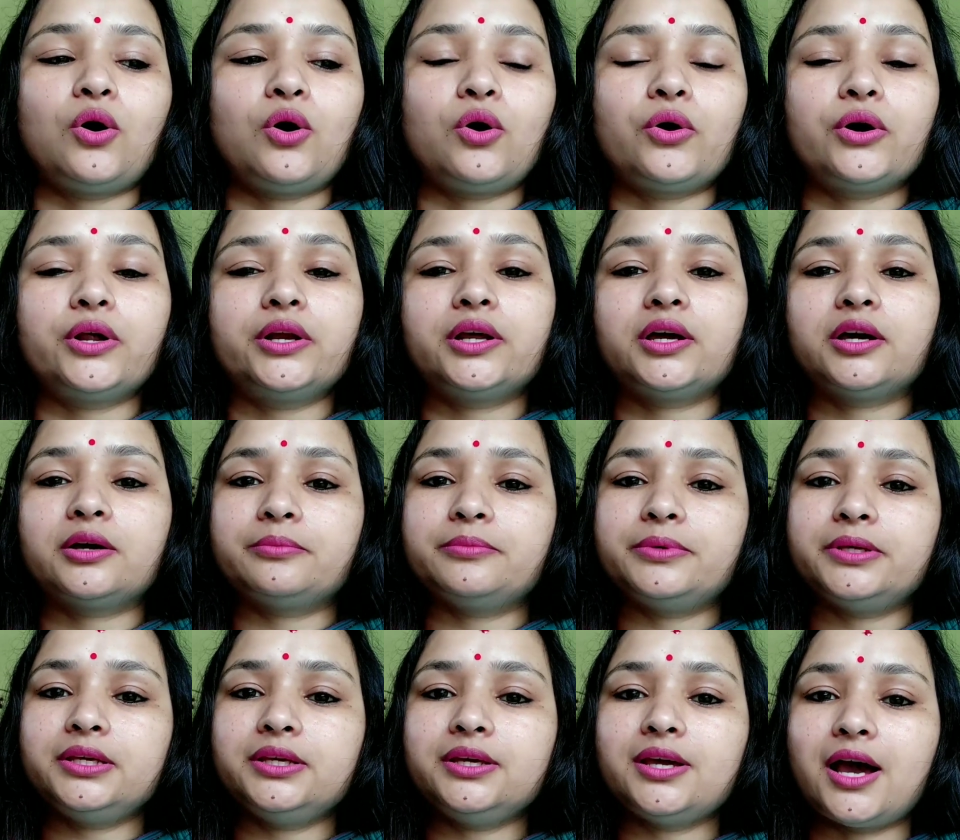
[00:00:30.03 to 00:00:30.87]
और
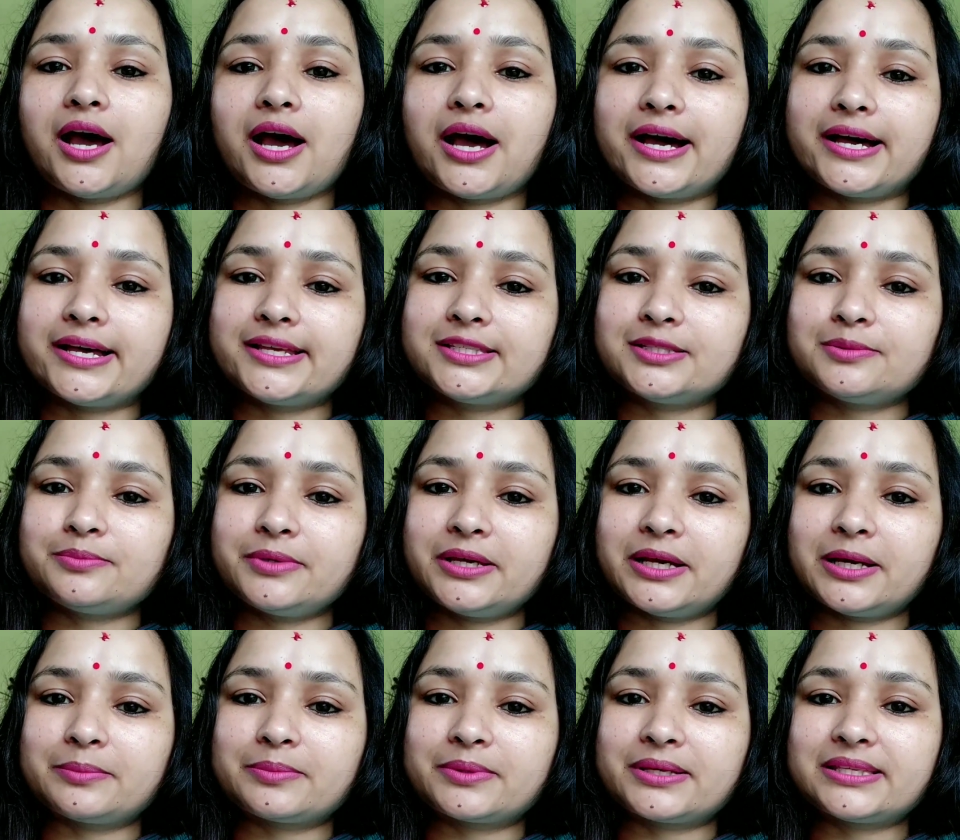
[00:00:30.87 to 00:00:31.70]
अभी आज
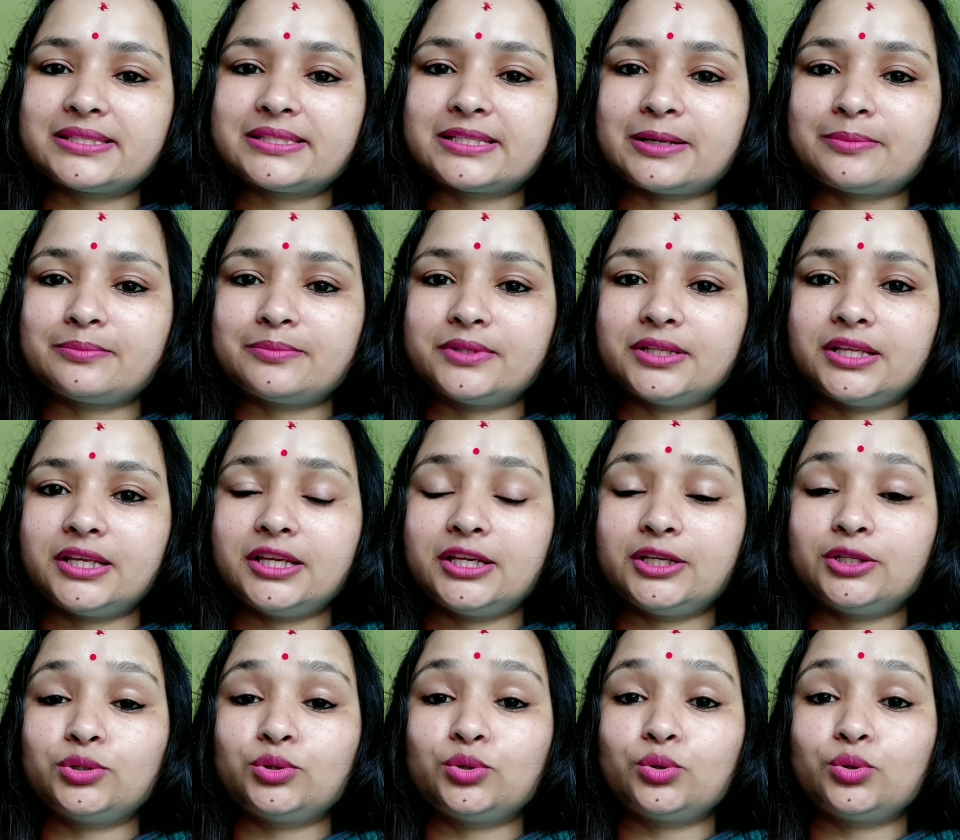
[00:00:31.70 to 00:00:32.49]
मैं आपके सामने